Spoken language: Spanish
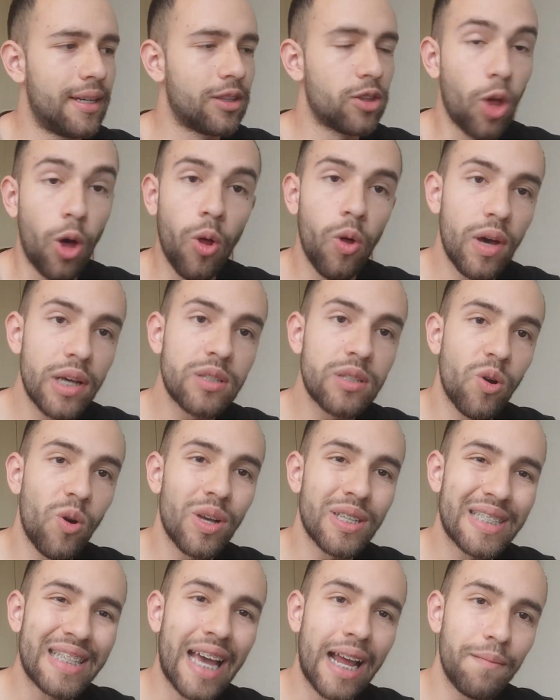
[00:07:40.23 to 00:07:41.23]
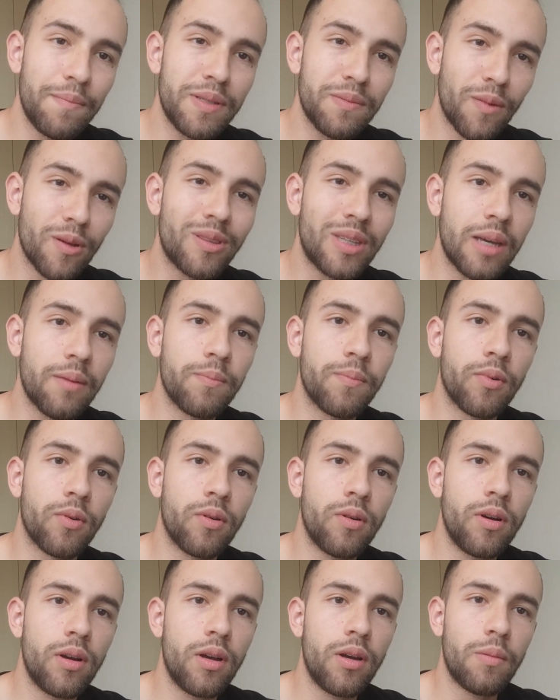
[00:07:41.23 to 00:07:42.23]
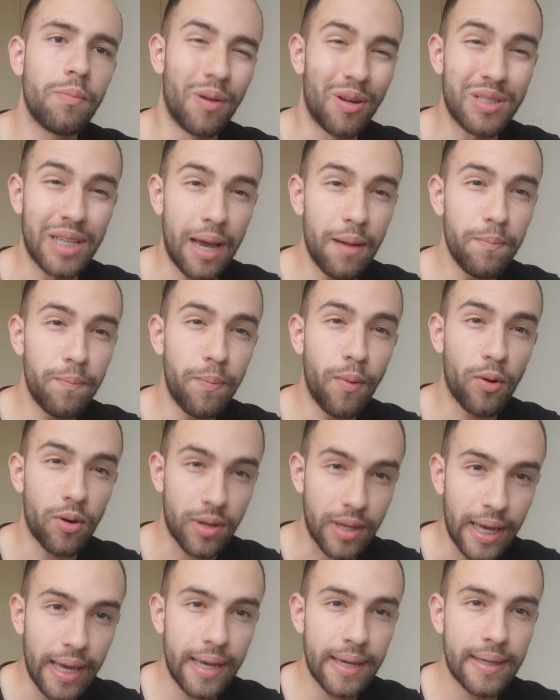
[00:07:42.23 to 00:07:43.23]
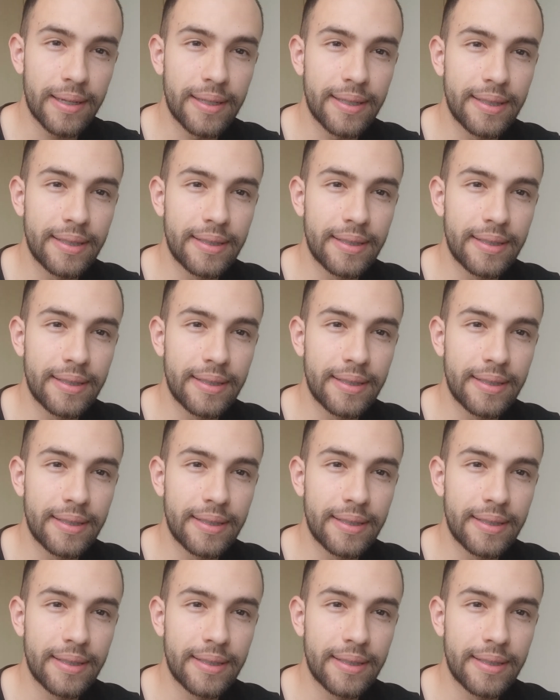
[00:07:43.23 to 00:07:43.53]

Todo lo hacía al mismo tiempo. Pero ¿saben por qué?